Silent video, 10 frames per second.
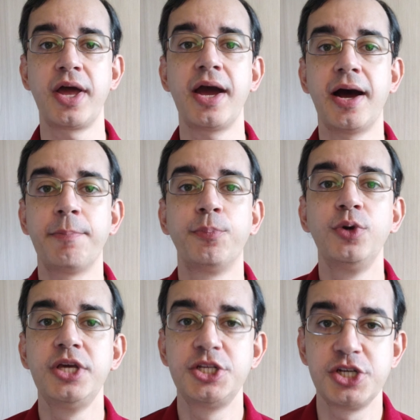é a
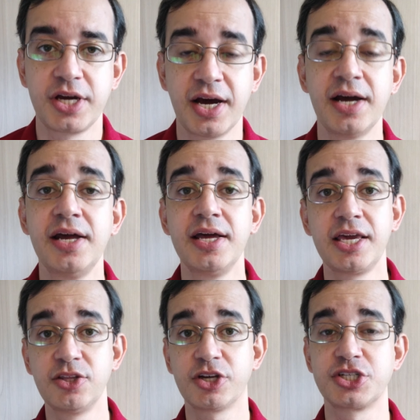política
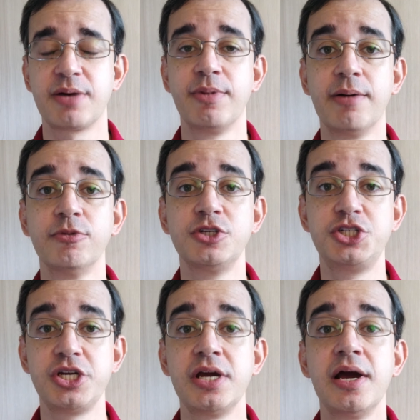que nós chamamos
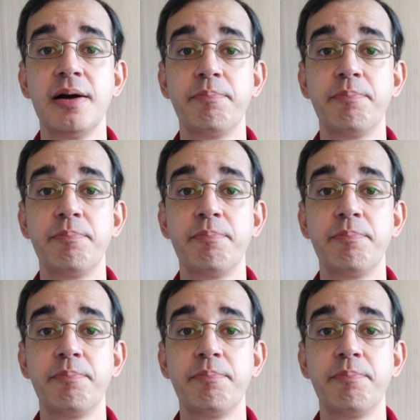de